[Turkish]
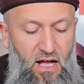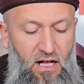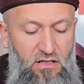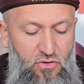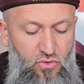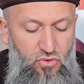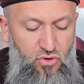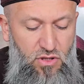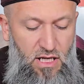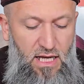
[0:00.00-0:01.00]
Altın
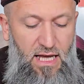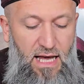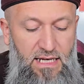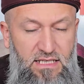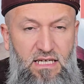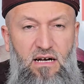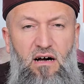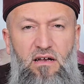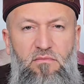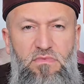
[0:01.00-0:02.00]
yüzük Erkeğe
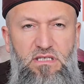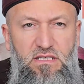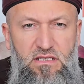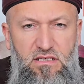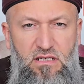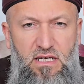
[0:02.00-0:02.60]
haramdır.